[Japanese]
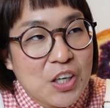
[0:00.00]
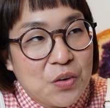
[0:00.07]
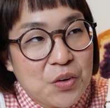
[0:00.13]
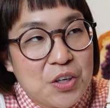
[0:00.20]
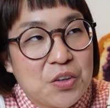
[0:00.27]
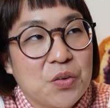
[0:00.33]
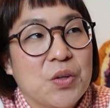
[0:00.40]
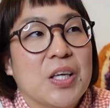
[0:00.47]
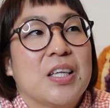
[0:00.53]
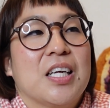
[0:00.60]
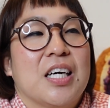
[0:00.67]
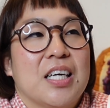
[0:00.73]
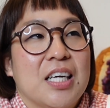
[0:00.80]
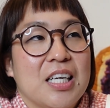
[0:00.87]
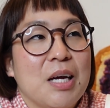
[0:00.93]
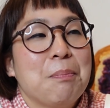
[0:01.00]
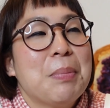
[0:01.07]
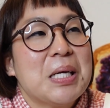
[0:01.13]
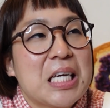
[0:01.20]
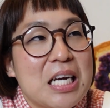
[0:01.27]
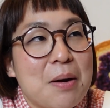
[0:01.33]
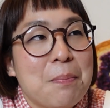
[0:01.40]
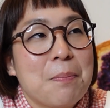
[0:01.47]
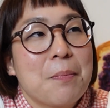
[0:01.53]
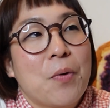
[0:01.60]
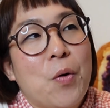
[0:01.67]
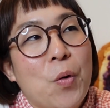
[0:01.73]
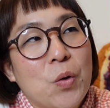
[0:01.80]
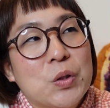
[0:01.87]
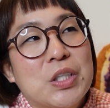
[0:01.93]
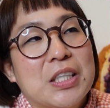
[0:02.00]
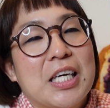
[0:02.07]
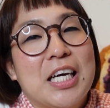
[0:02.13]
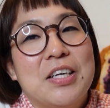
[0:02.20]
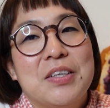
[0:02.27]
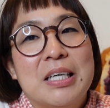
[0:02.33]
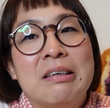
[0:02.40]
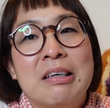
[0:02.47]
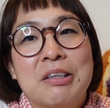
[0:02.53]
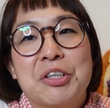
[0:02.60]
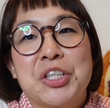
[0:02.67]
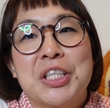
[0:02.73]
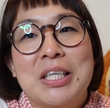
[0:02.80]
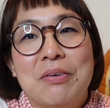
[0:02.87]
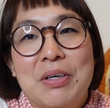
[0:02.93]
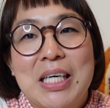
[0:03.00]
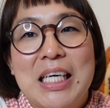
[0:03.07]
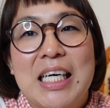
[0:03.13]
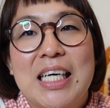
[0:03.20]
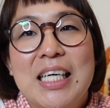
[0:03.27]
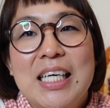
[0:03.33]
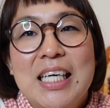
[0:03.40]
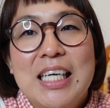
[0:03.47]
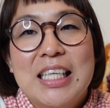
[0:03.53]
結構やることだったから、やっぱね、やこう、伝える側としては、